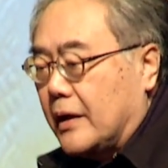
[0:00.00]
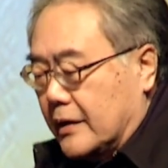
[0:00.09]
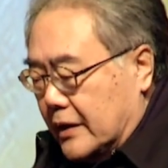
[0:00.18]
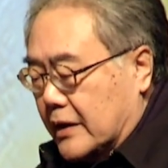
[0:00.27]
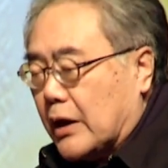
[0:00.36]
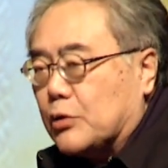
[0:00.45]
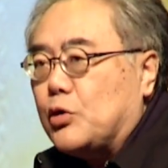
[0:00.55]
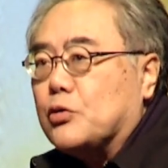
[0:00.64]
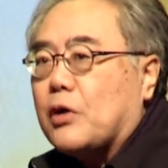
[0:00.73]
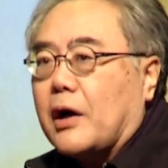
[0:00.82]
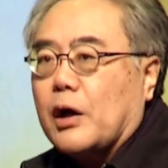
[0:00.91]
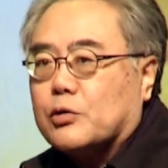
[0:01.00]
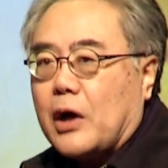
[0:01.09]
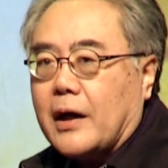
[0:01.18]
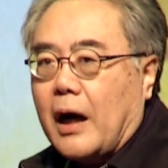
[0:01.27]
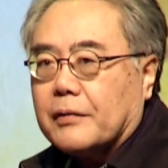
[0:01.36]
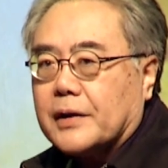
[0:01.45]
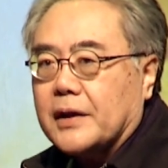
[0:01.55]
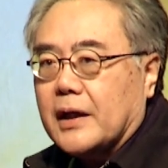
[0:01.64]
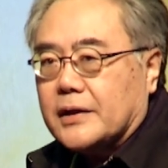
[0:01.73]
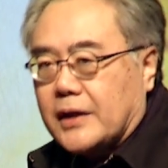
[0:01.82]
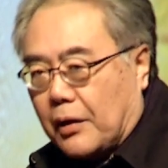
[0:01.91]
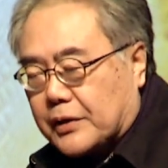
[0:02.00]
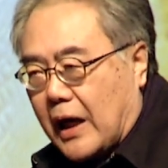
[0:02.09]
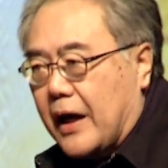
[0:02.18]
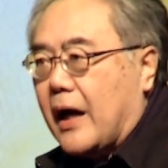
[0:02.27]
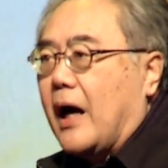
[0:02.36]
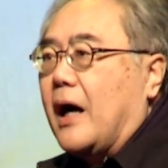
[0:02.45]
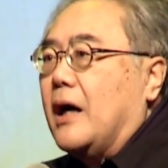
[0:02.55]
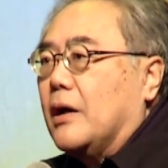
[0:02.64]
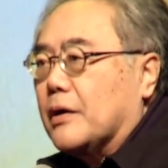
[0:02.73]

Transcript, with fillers: 你这个军装要穿好的腰带啊、